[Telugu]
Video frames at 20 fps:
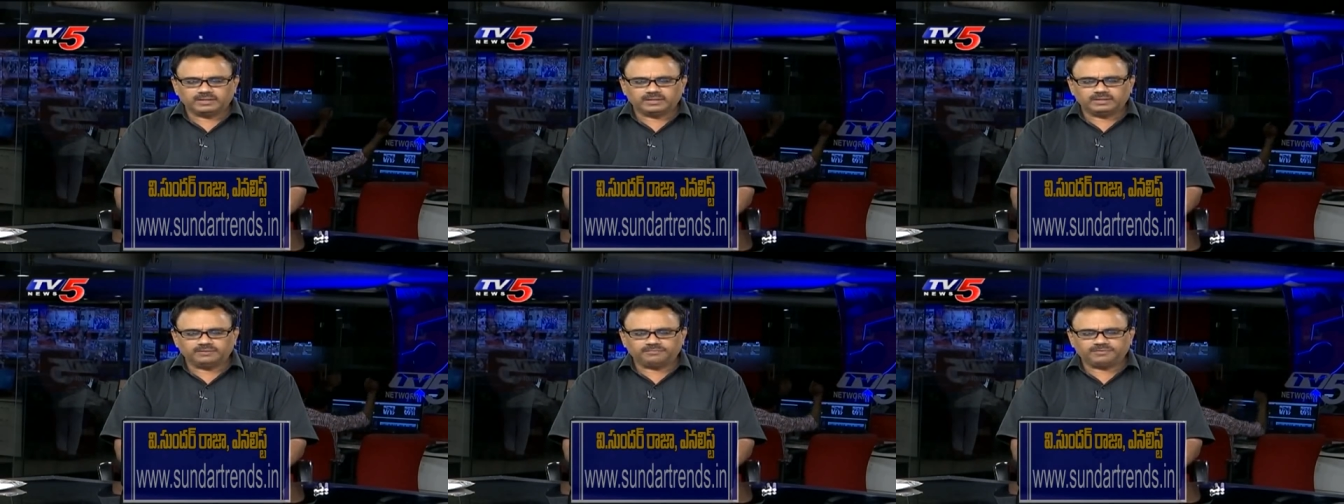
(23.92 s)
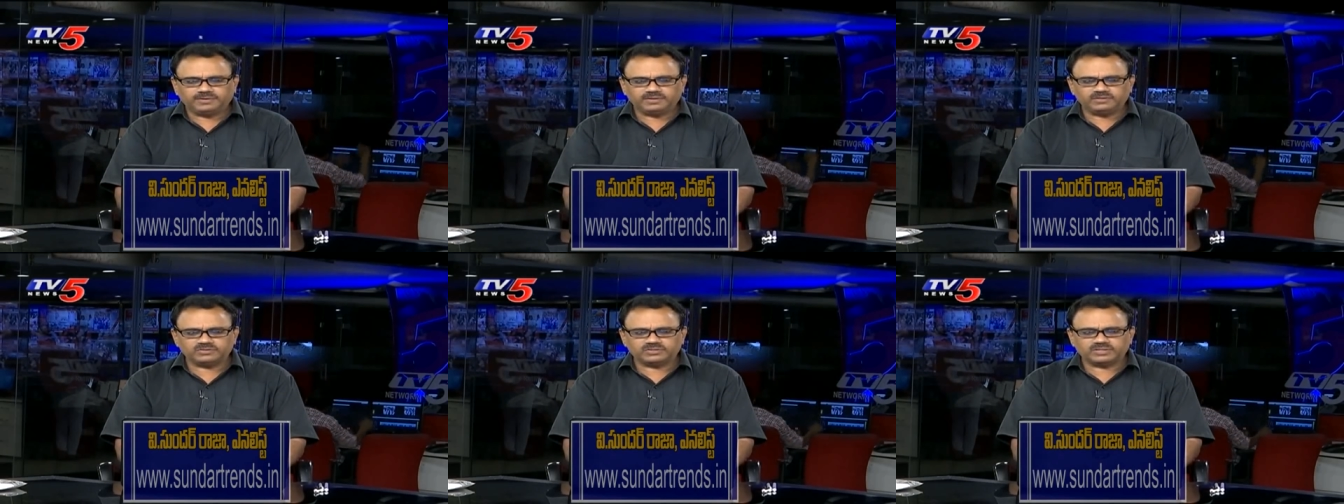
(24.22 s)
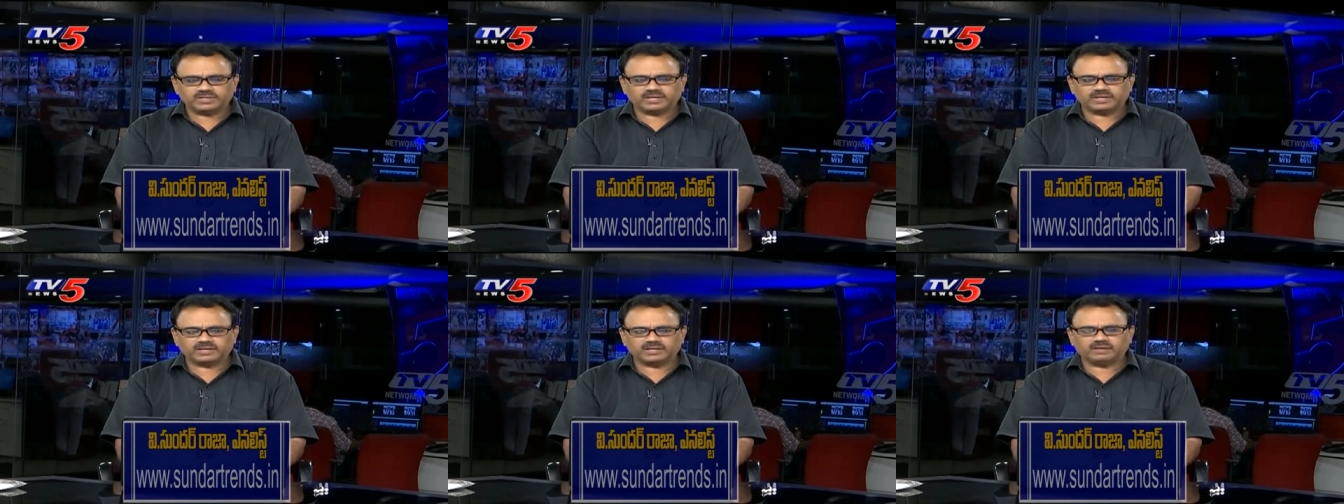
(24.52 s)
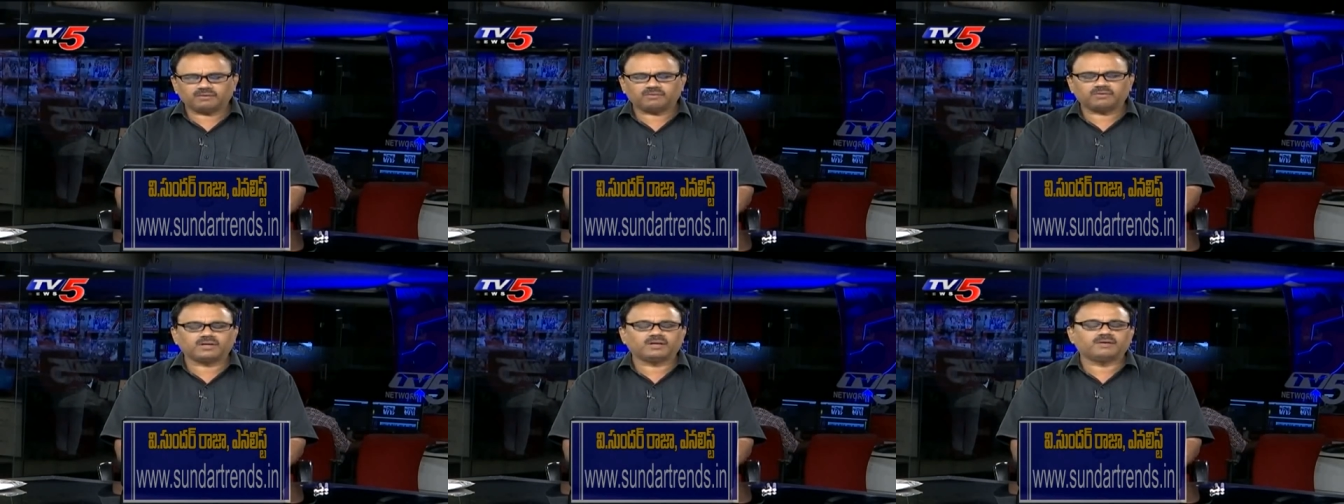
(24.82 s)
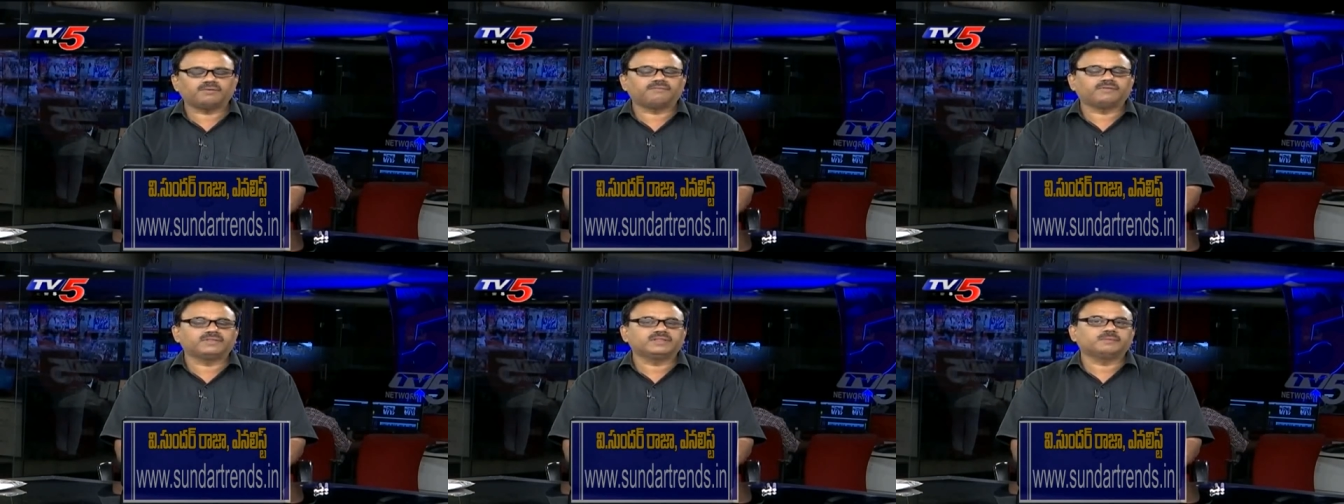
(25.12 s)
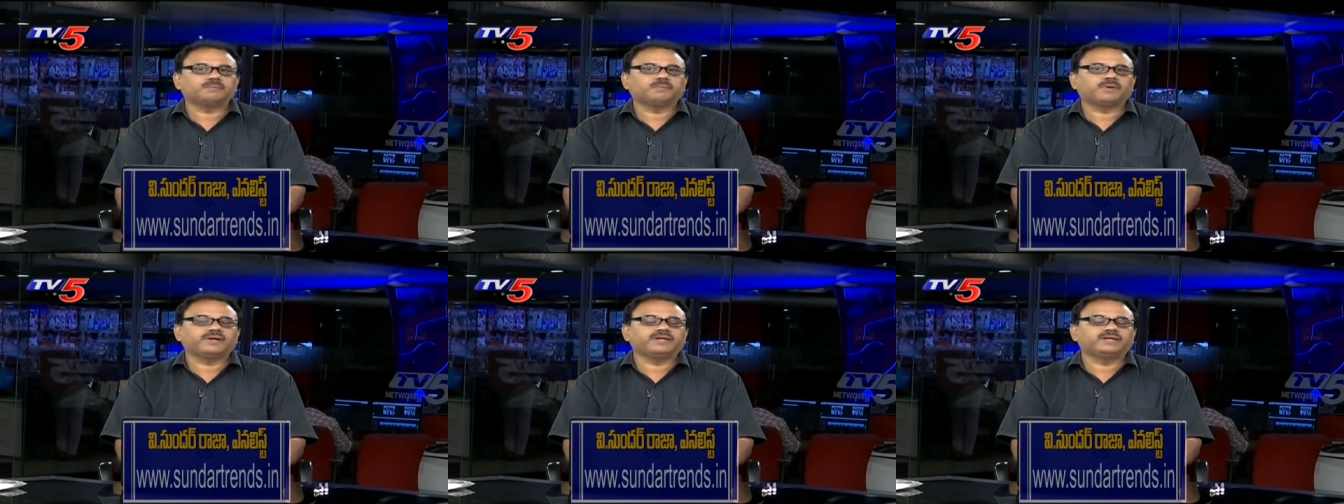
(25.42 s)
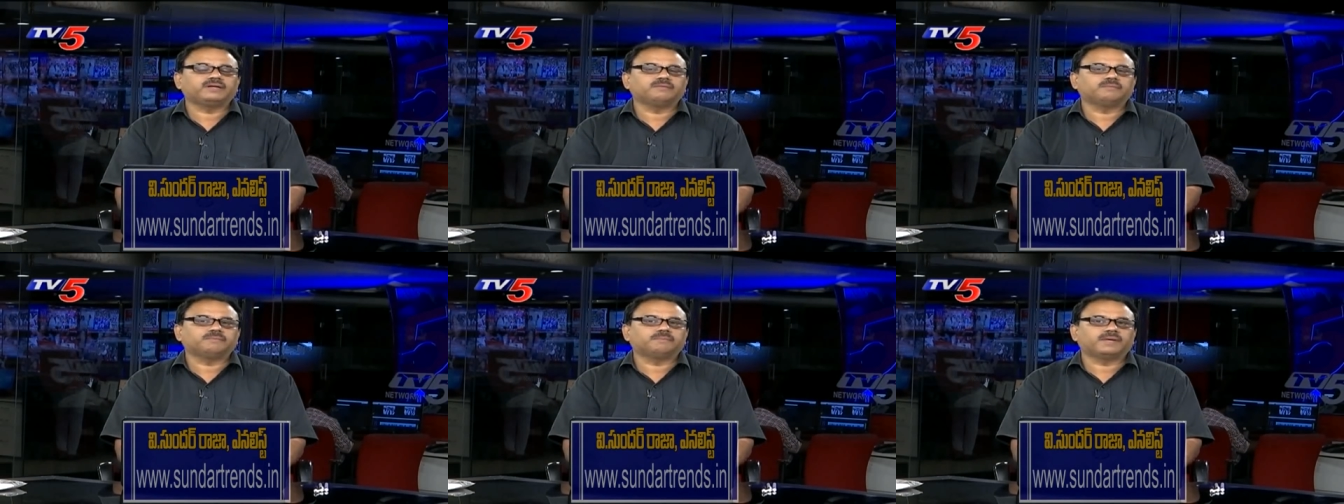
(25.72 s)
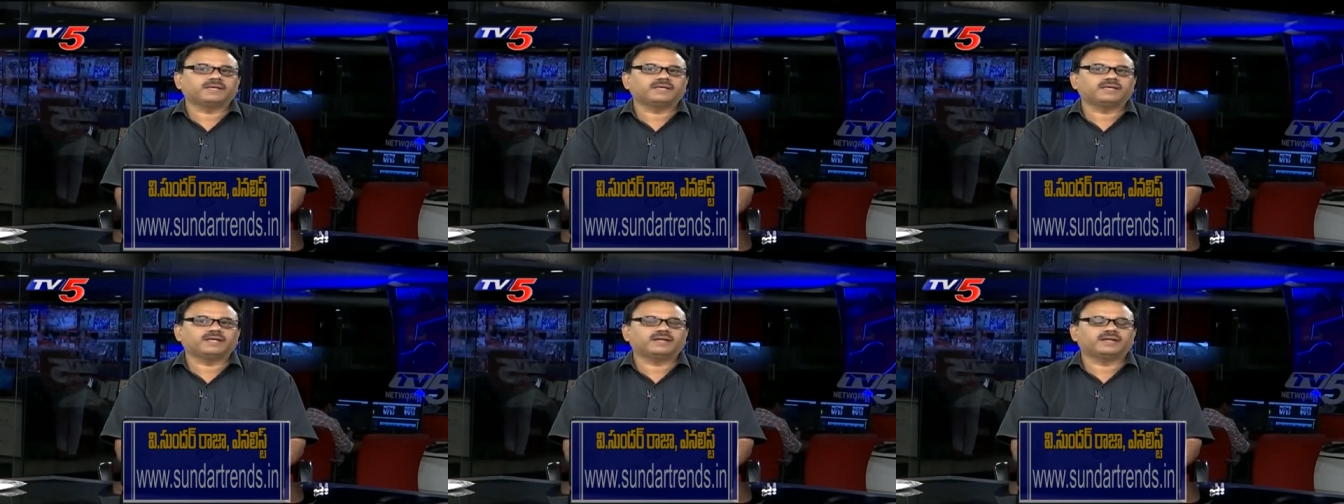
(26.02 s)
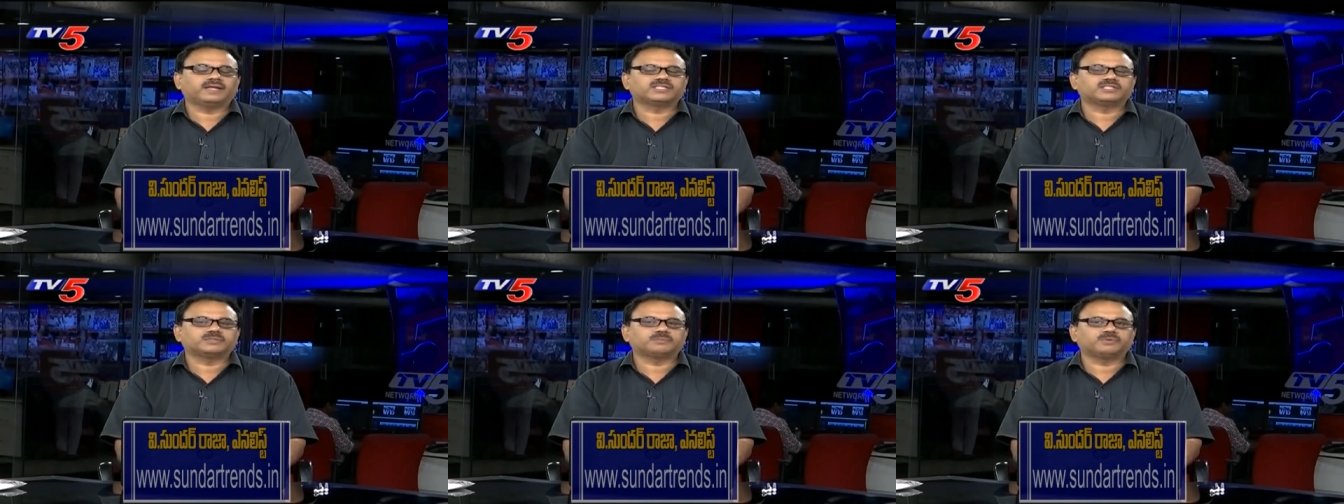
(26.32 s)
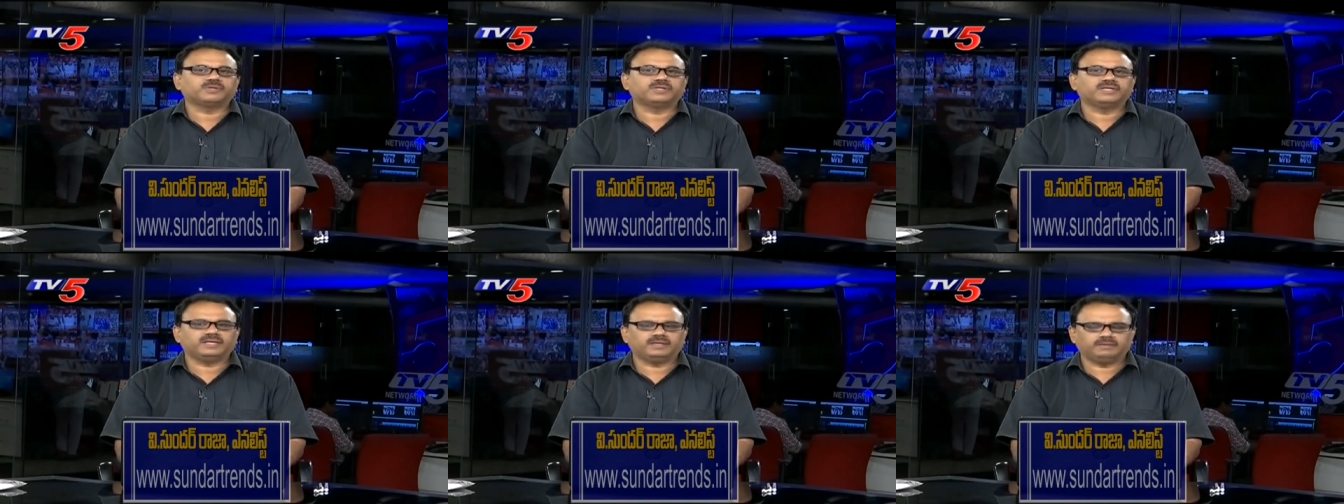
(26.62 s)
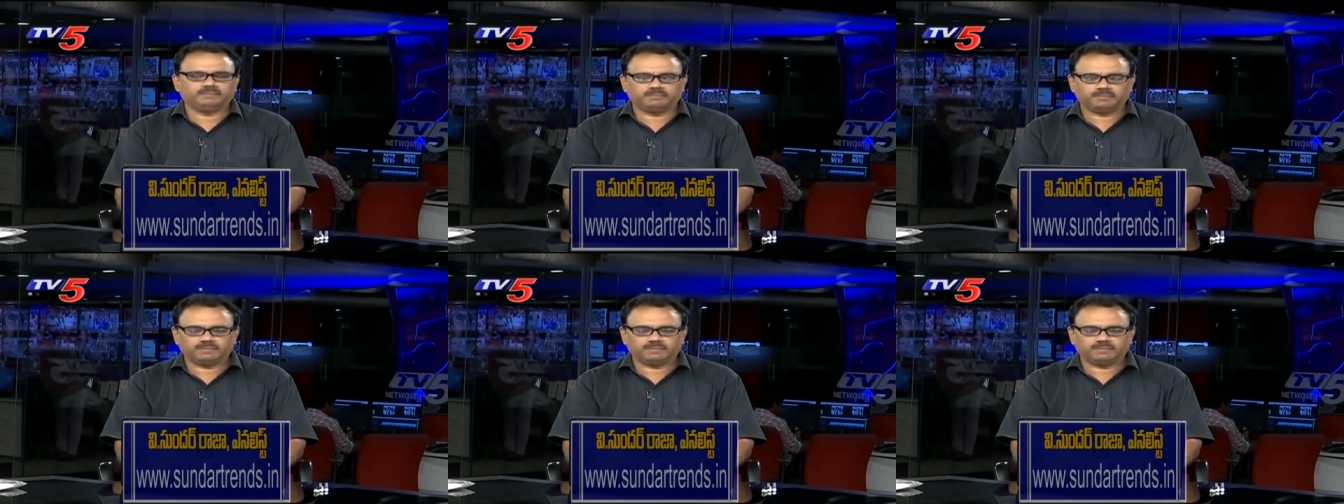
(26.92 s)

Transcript: నిఫ్టీ చూస్తే కనుక ఒక వంద పాయింట్లు పైగా నష్టపోయి